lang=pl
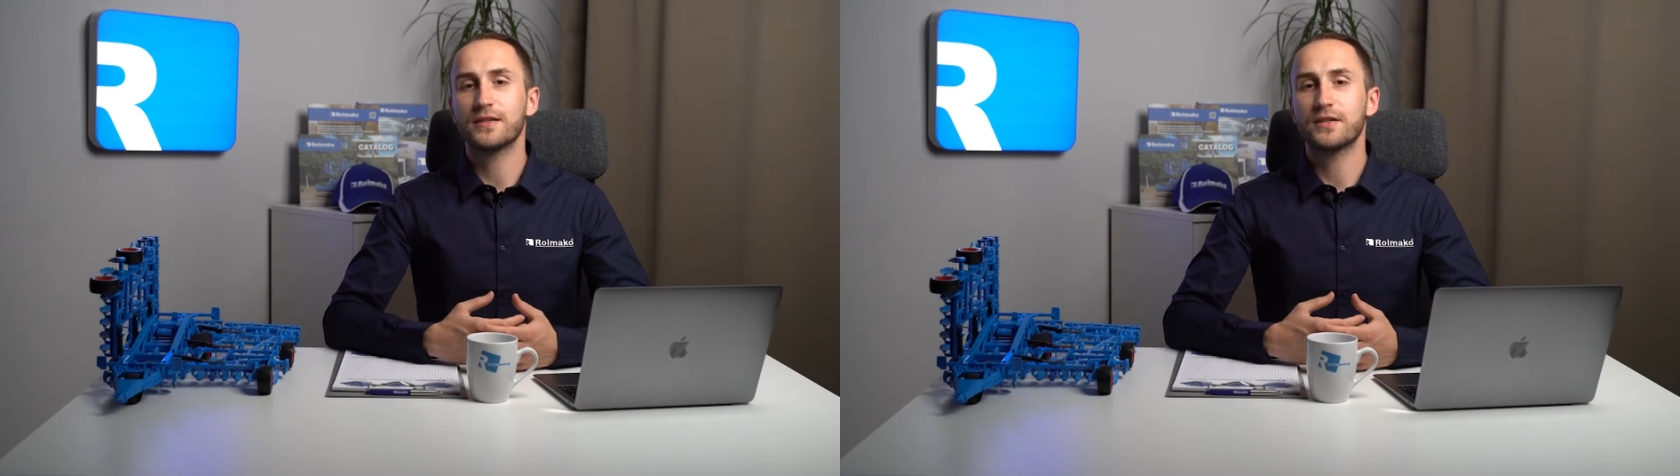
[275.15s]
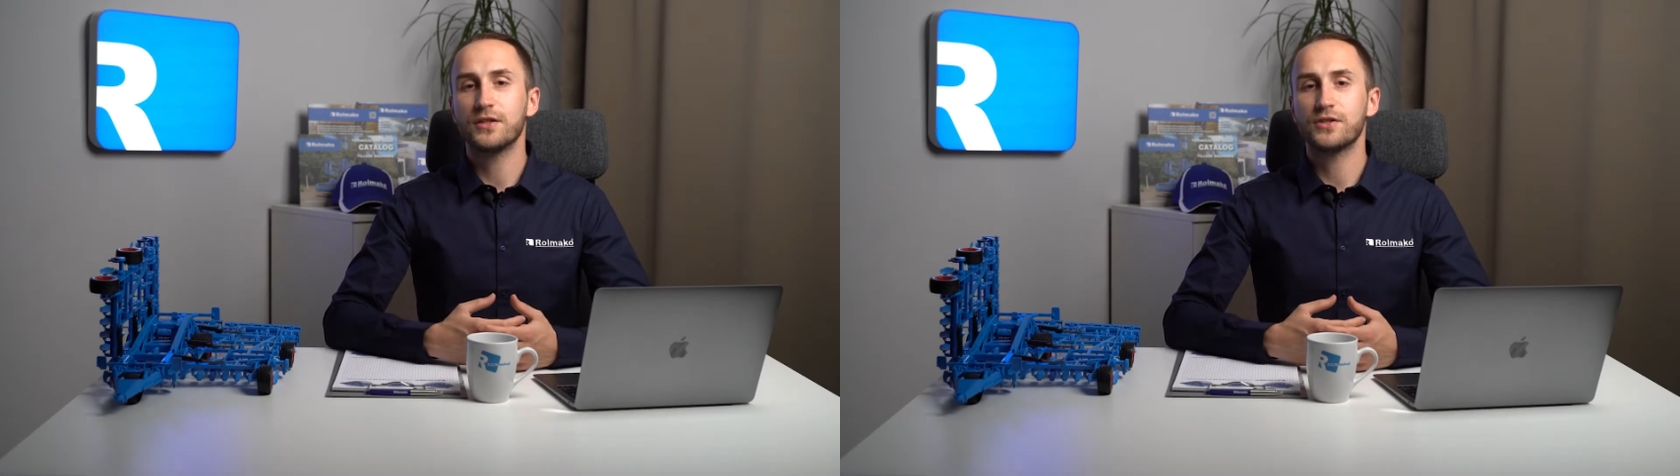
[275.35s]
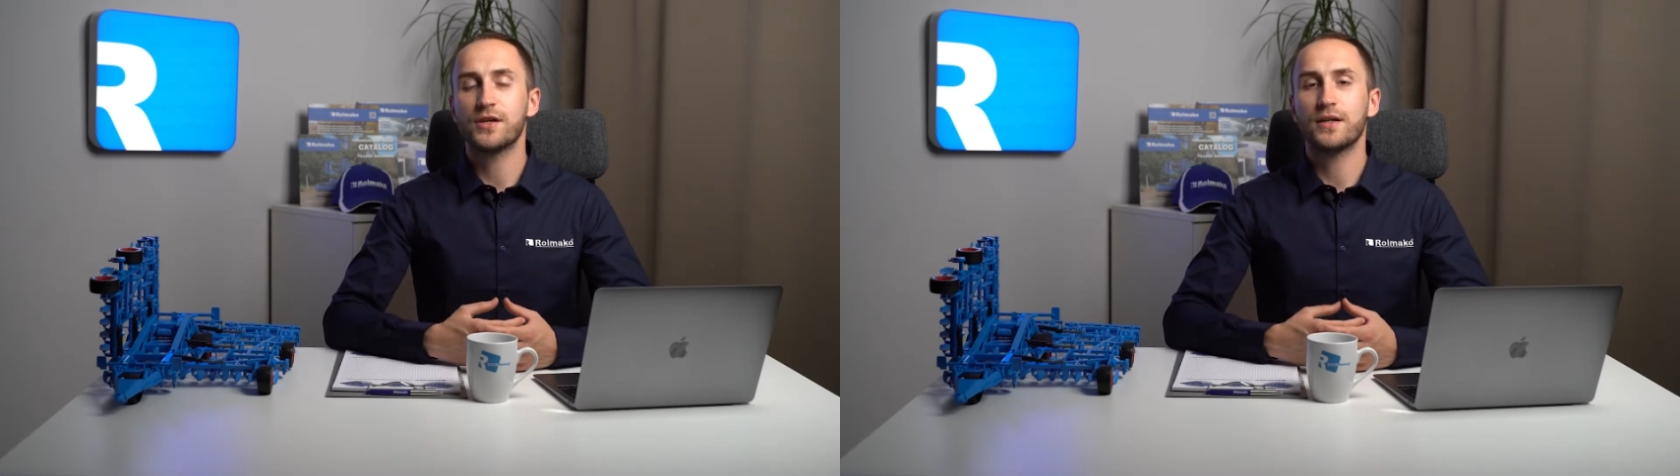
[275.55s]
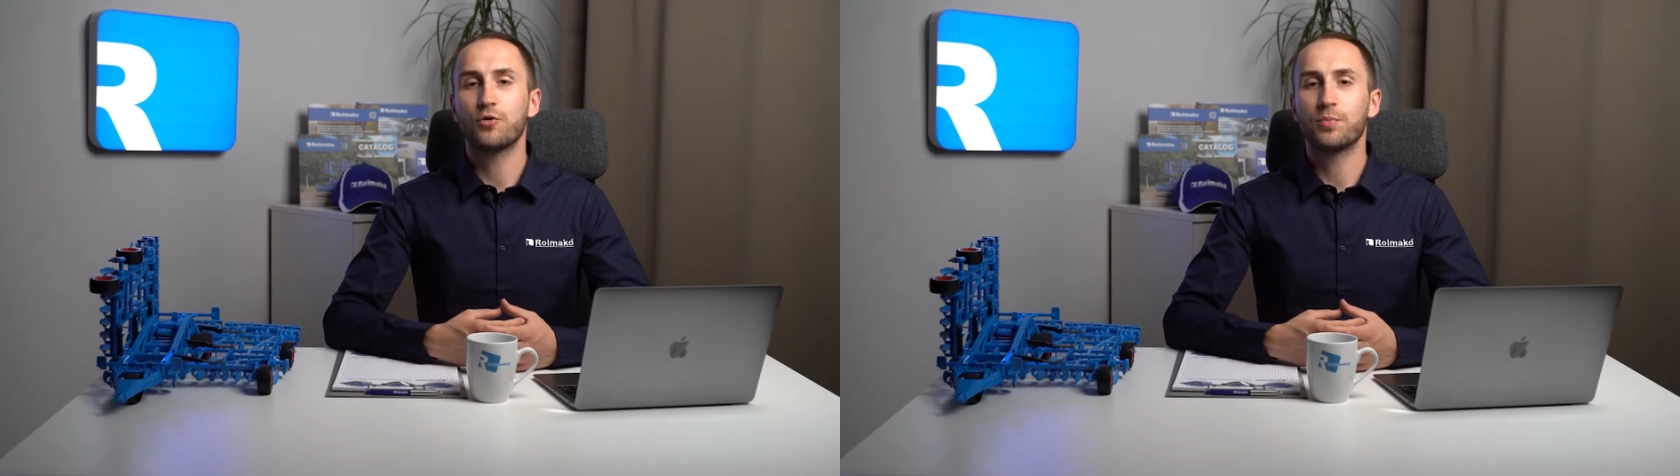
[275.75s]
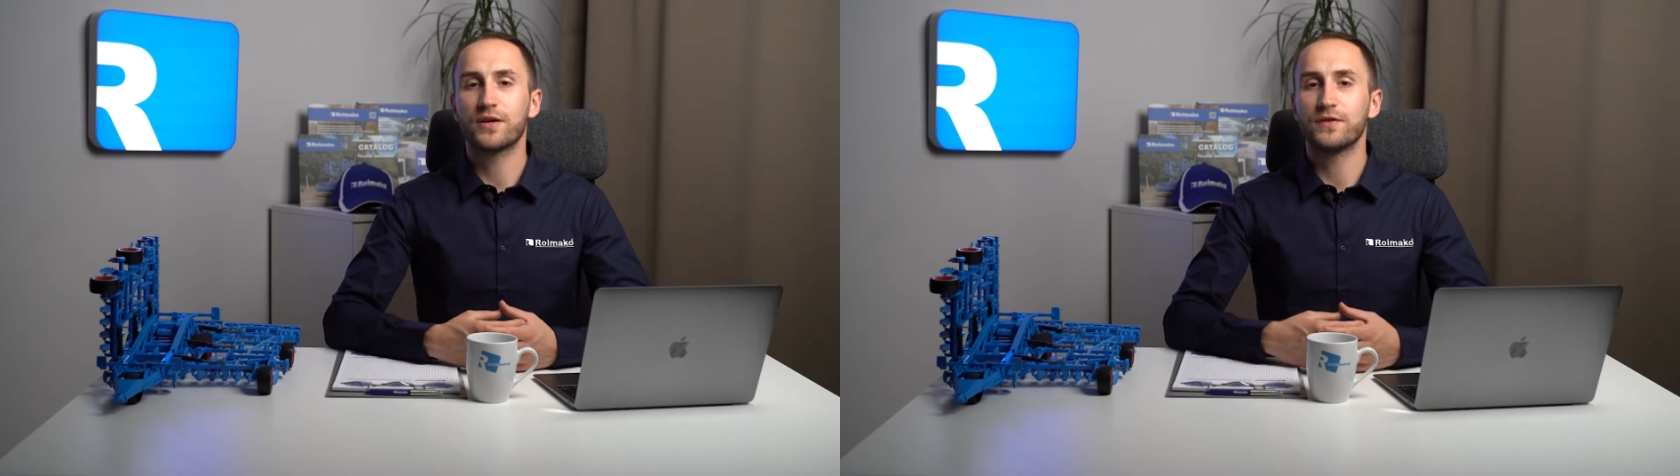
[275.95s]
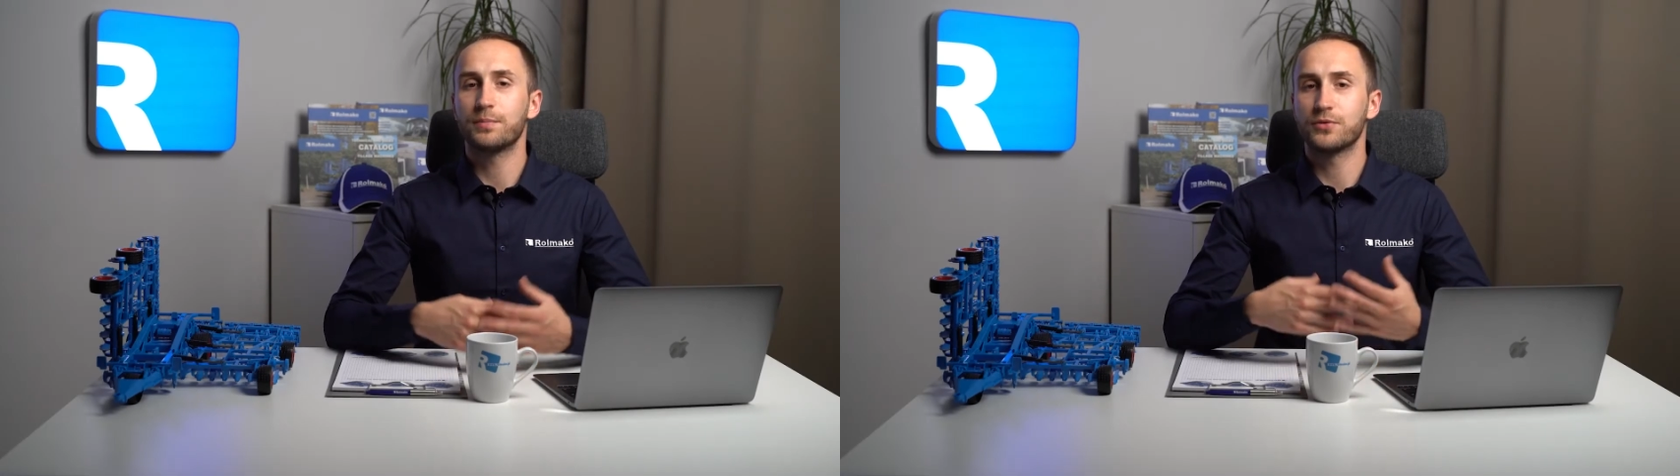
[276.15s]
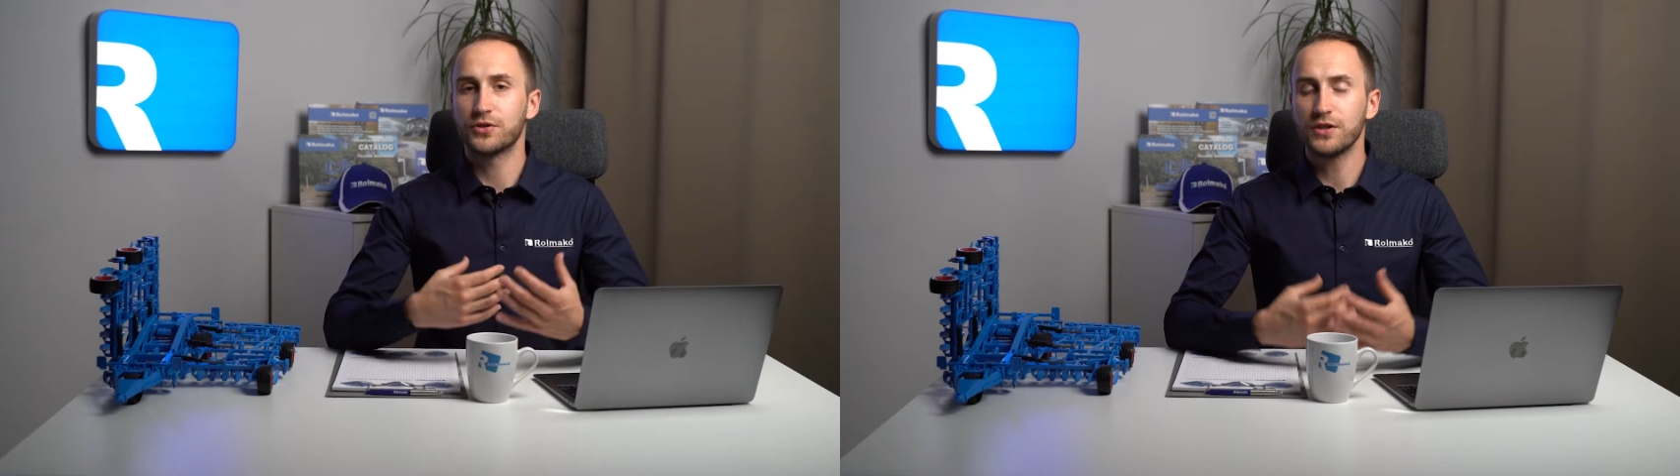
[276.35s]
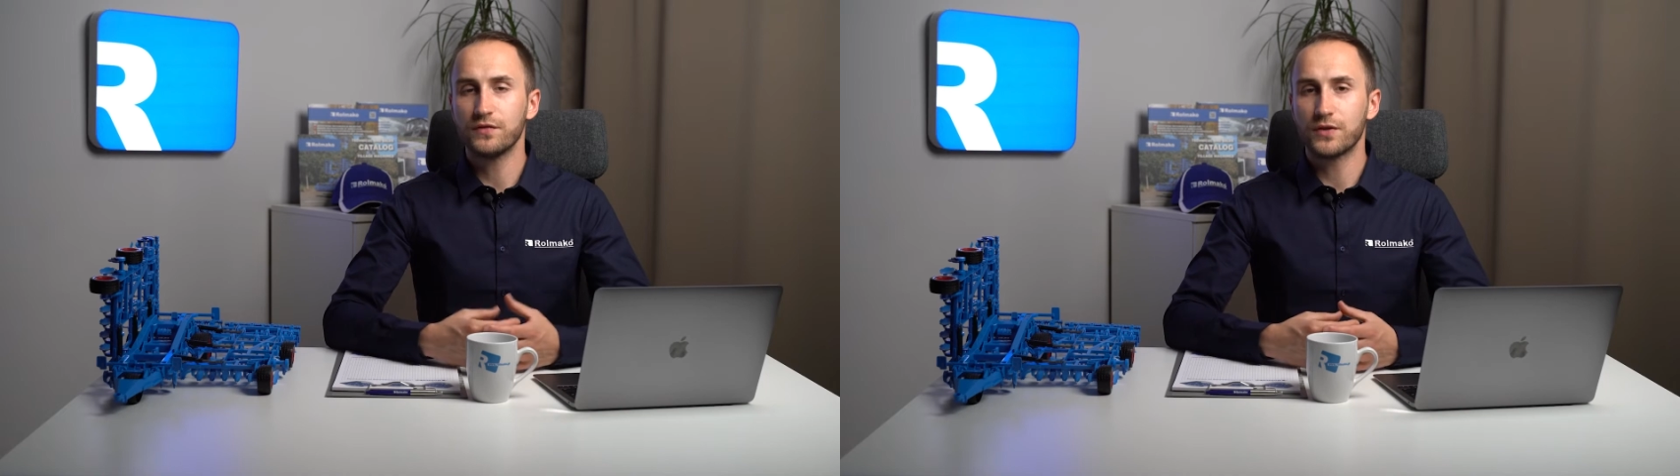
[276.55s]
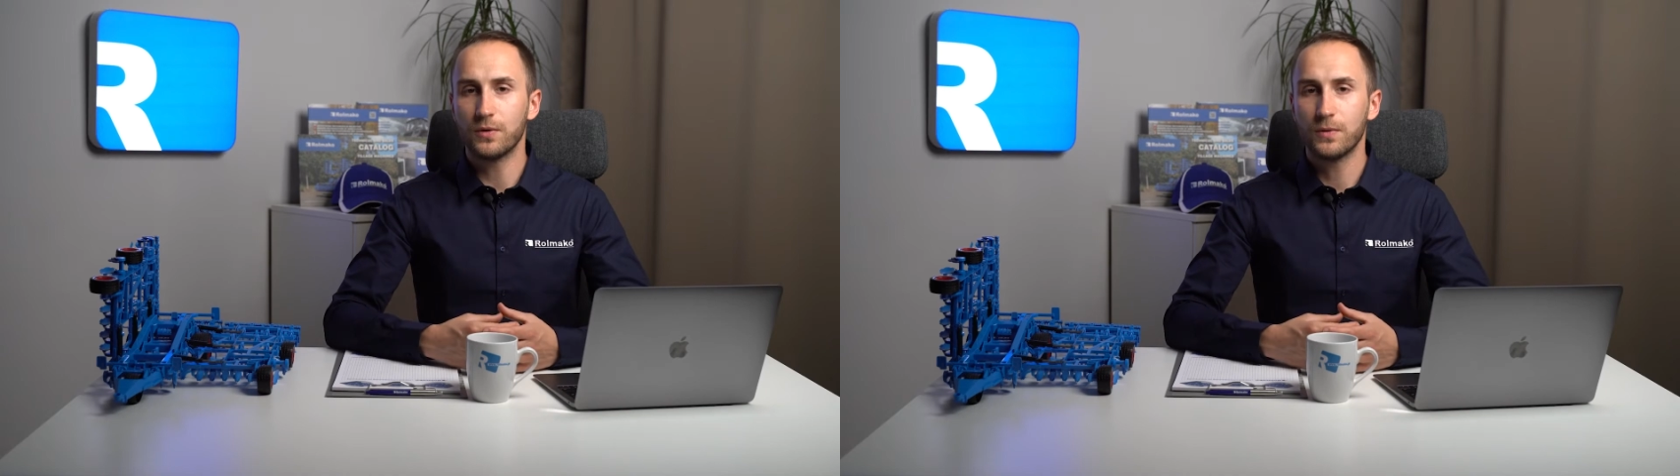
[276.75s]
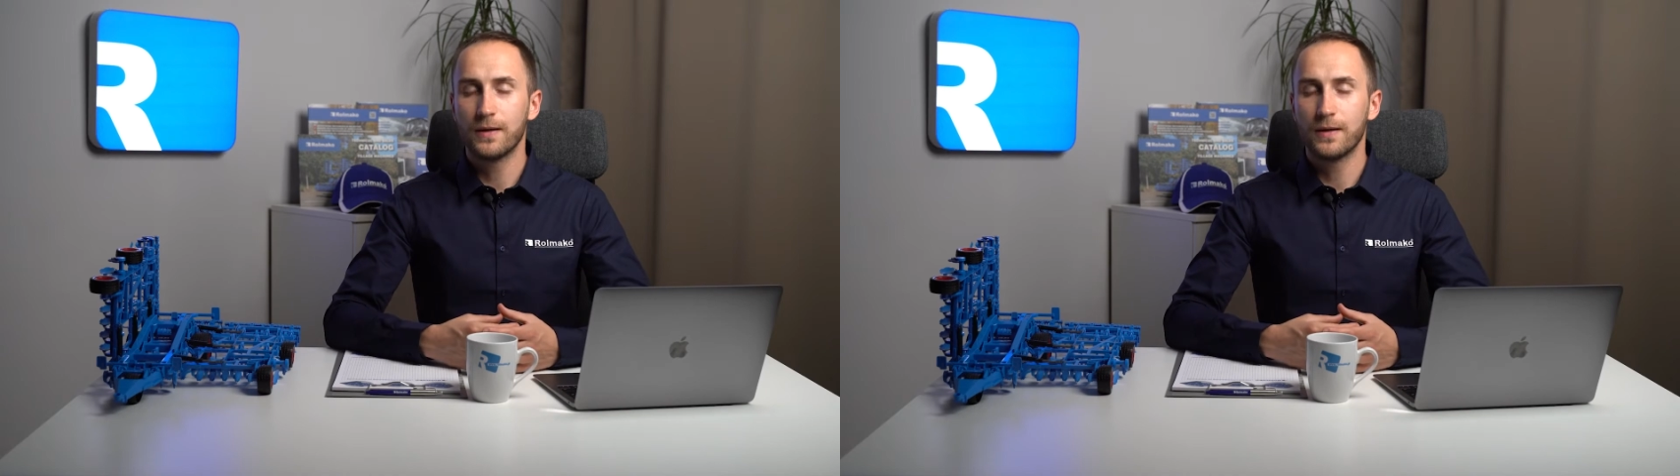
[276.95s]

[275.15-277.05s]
technicznie na uprawę pożniwną